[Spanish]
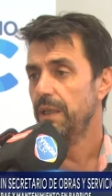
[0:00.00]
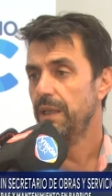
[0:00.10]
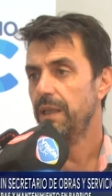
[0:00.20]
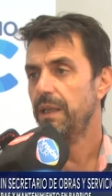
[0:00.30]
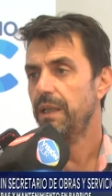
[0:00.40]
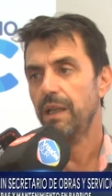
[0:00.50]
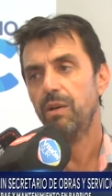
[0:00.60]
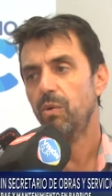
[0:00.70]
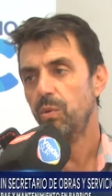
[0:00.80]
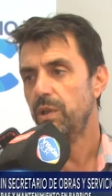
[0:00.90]
eh, que es
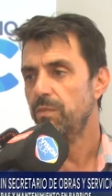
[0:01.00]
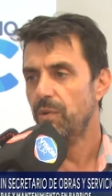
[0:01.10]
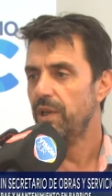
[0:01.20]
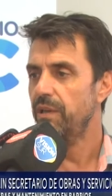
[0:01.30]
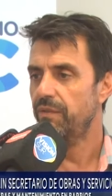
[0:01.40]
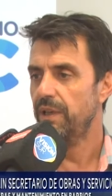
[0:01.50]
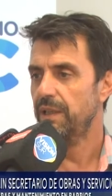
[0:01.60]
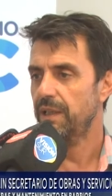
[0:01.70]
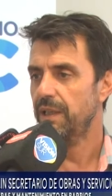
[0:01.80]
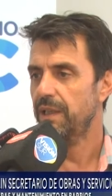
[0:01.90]
lo último que le
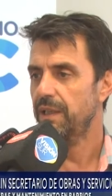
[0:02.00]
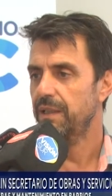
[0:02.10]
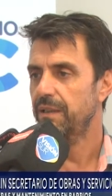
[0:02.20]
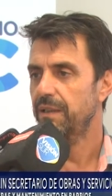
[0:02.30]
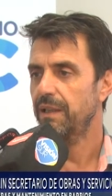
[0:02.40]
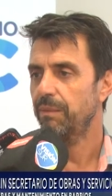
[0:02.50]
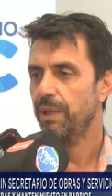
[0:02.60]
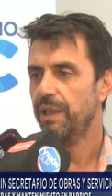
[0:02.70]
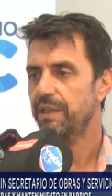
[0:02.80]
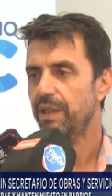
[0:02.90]
falta
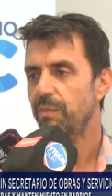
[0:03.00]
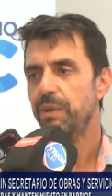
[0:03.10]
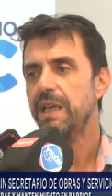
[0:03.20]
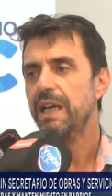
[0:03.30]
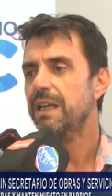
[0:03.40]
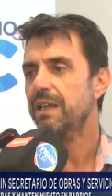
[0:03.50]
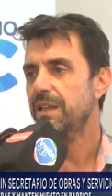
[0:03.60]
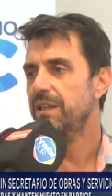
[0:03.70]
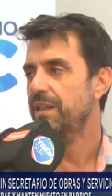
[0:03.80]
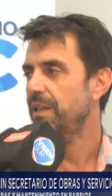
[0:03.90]
para terminar
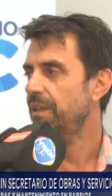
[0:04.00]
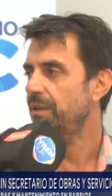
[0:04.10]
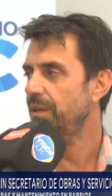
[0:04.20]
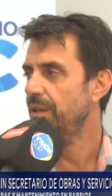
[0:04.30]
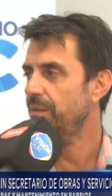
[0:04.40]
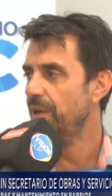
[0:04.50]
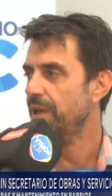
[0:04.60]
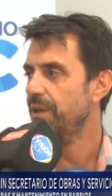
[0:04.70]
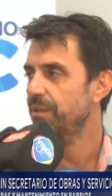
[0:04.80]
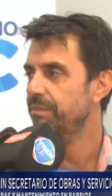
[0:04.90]
el,
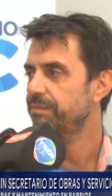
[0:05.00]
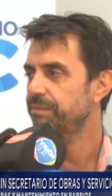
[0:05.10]
barrio.